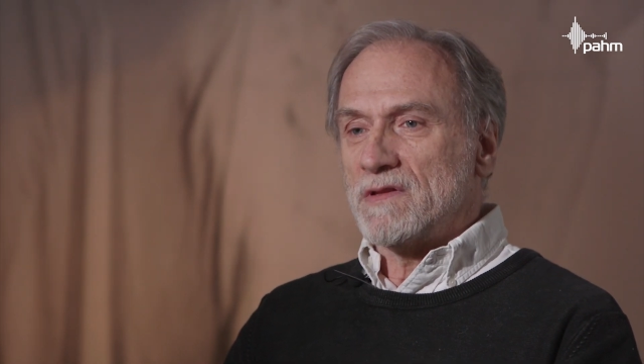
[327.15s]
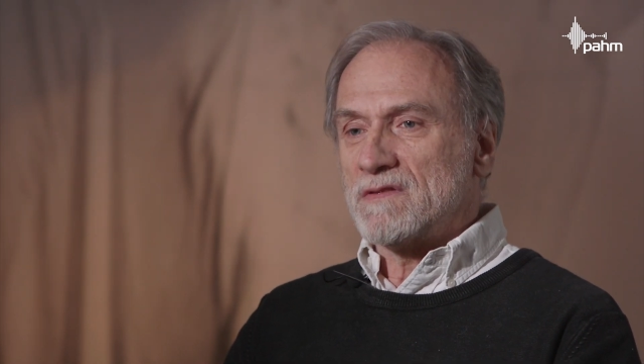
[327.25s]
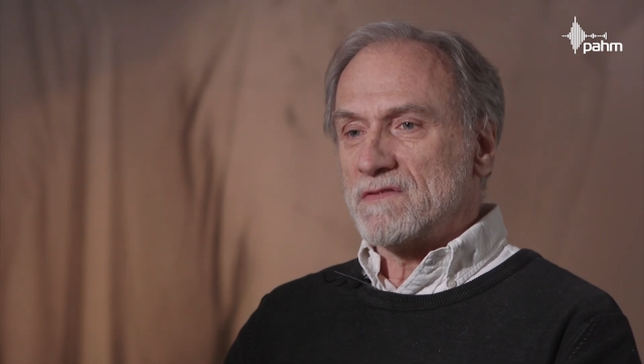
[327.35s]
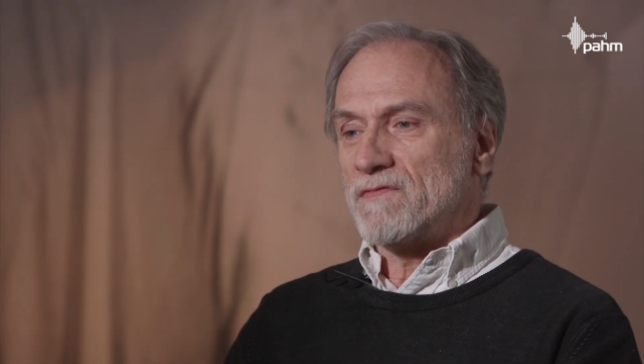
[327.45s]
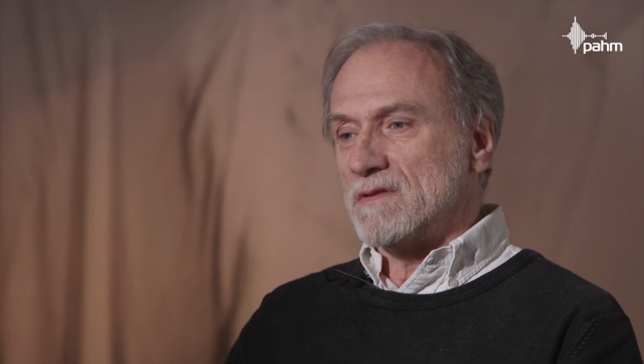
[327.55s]

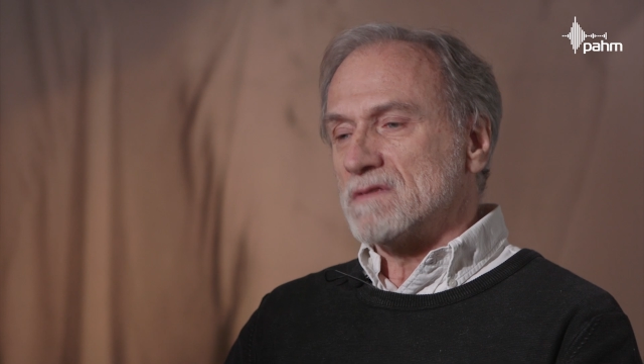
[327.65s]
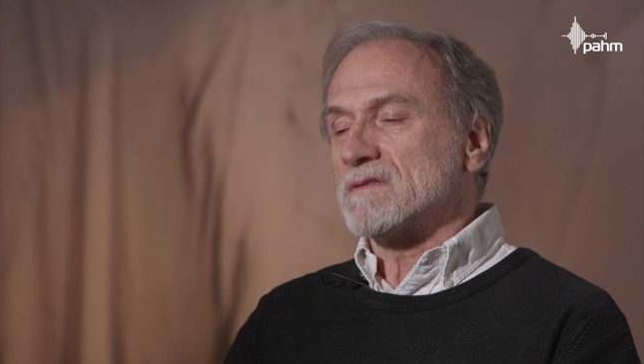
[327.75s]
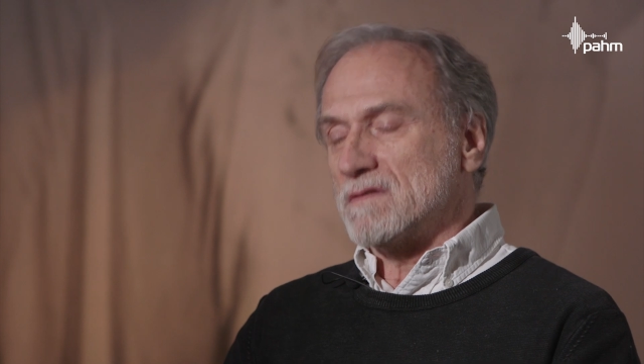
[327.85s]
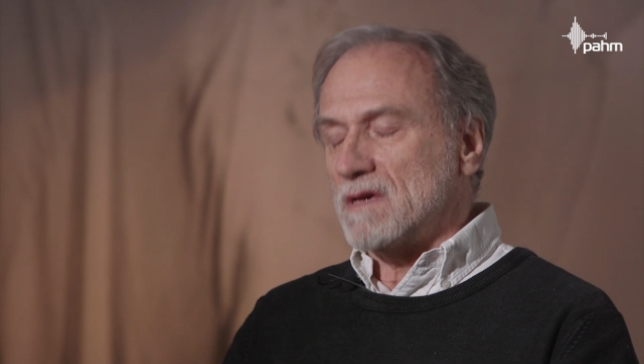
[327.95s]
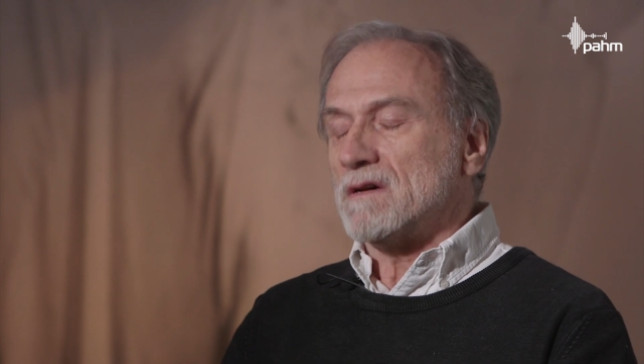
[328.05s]
Więc,
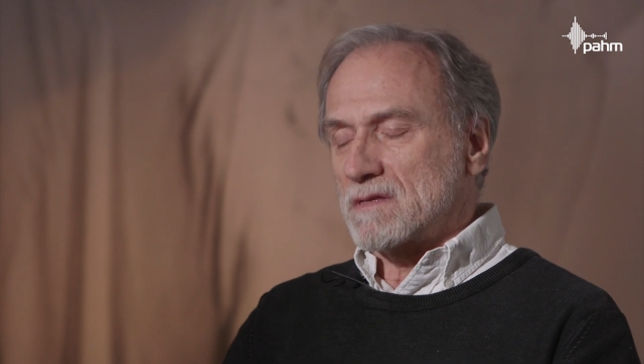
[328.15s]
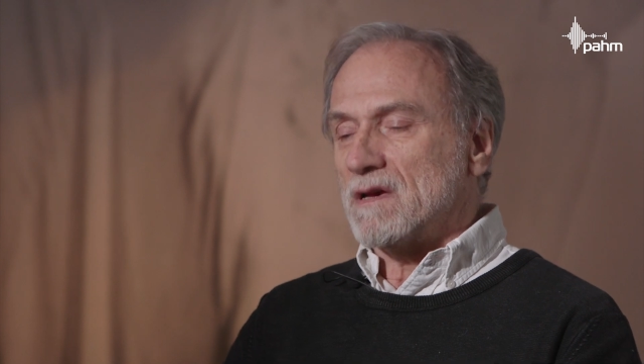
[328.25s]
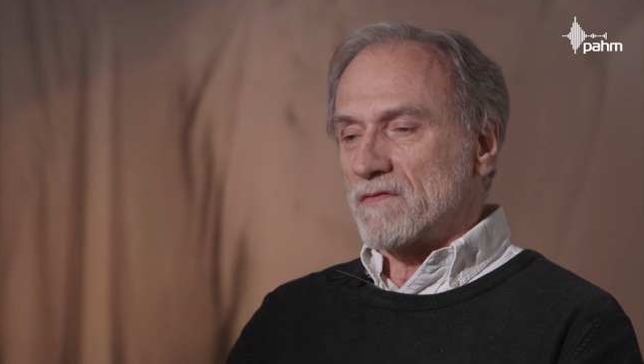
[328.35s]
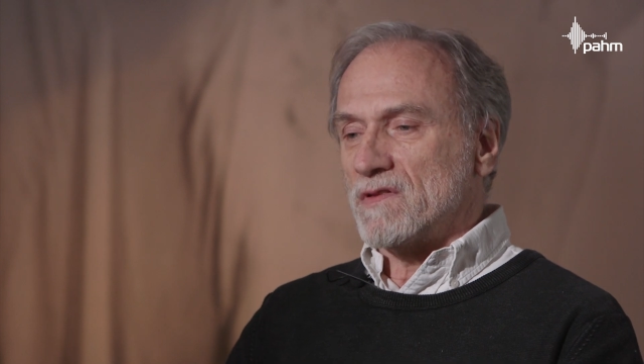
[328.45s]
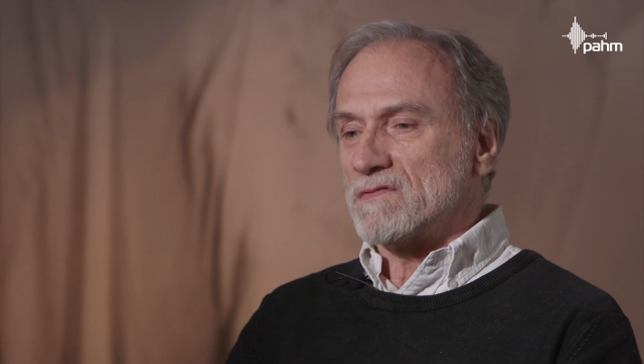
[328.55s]
więc tak,
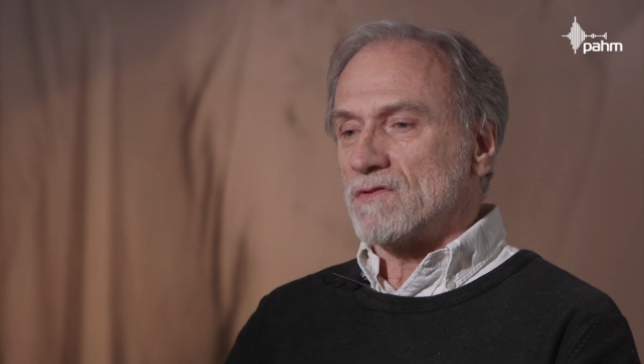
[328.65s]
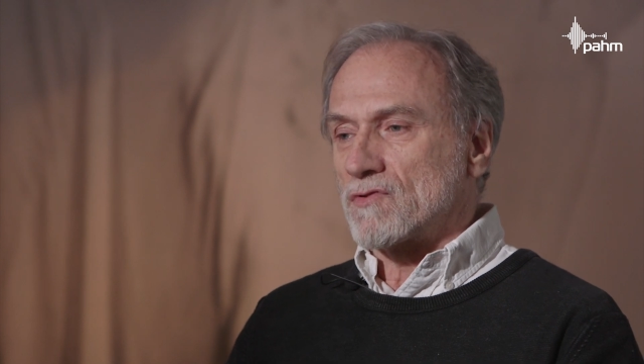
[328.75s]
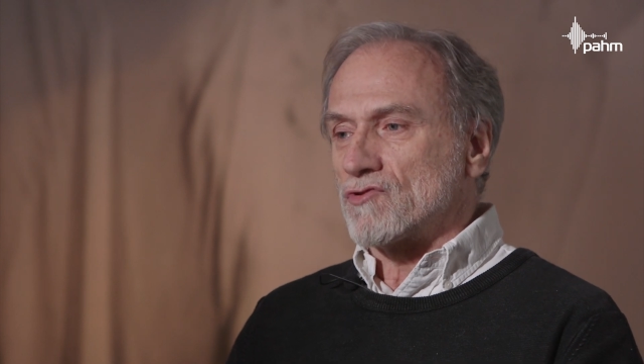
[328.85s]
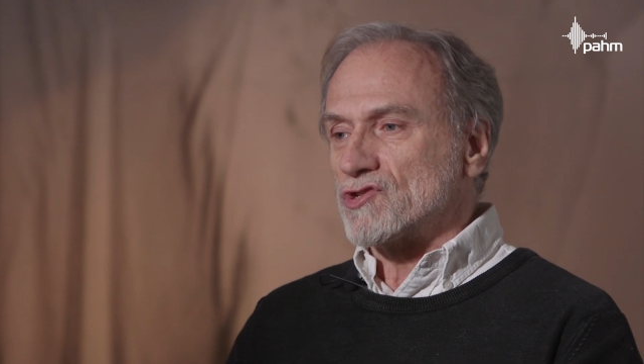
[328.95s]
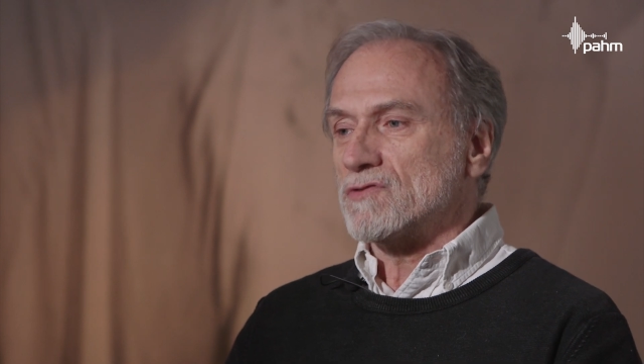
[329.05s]
tak, więc to
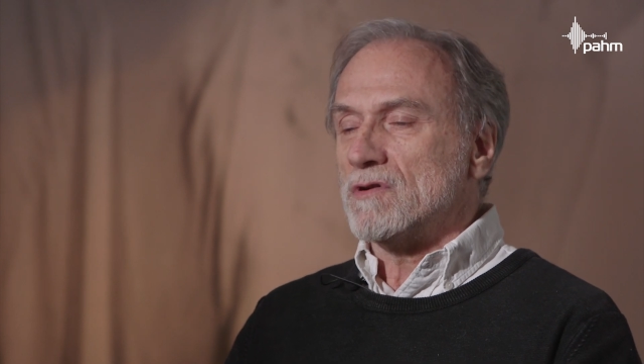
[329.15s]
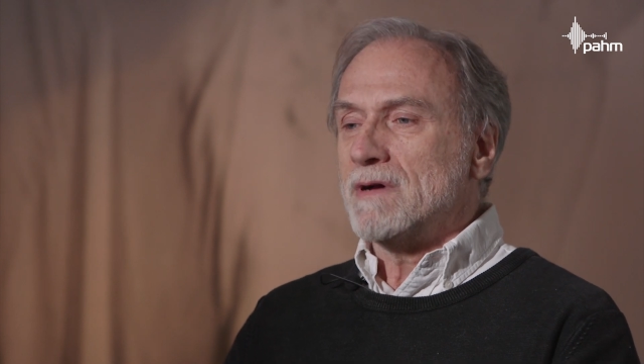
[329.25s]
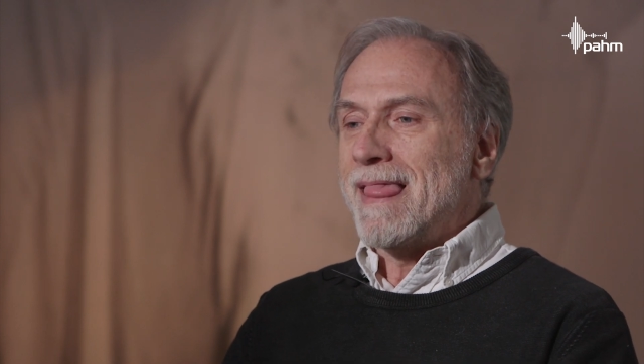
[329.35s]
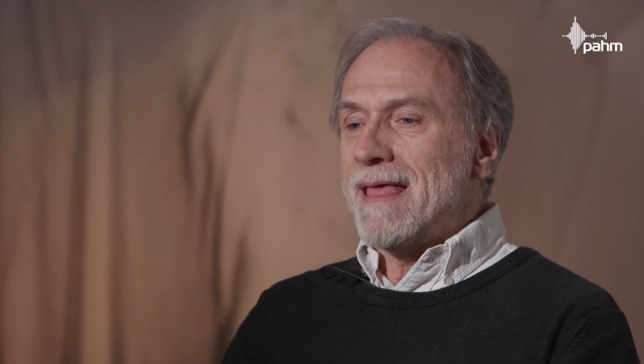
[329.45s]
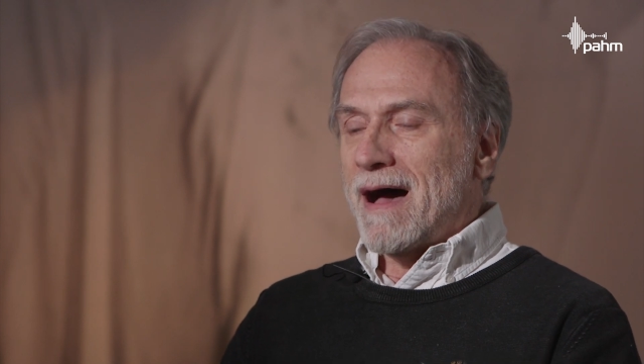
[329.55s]
krążyło,
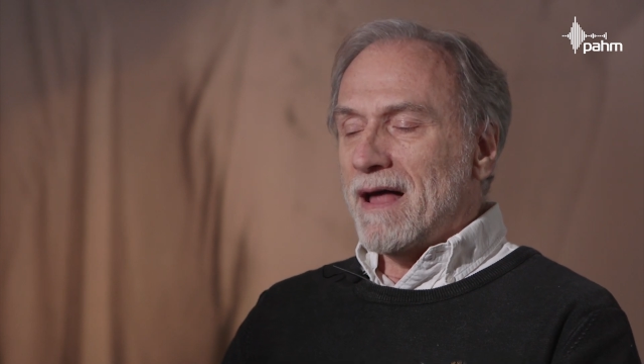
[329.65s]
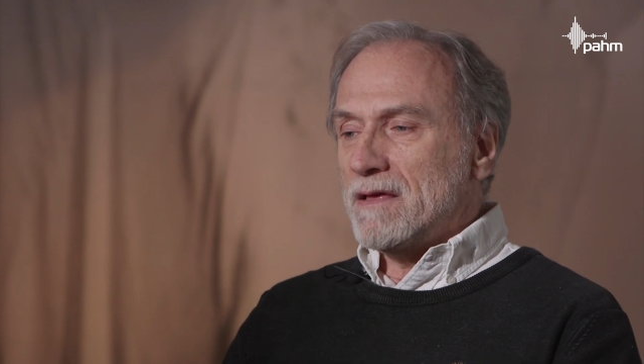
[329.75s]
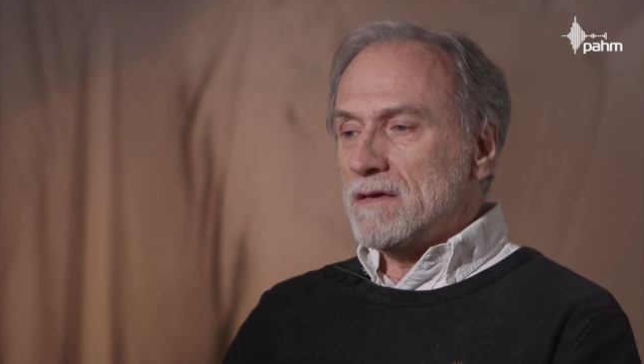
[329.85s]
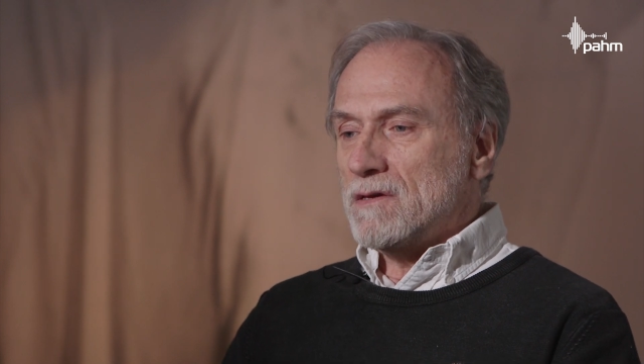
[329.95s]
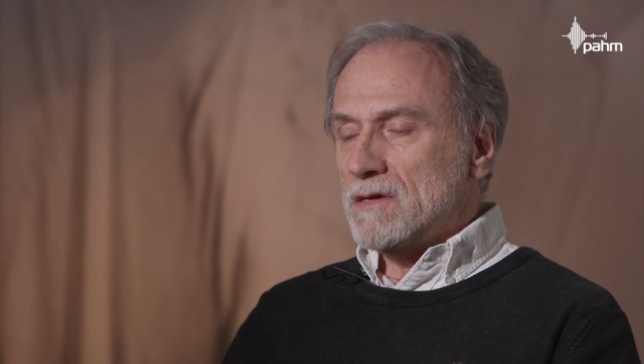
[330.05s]

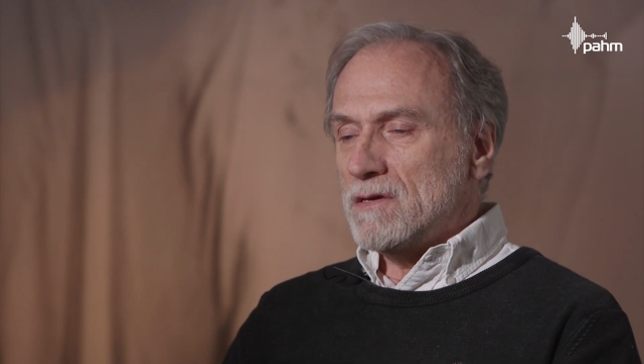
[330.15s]
ale yy,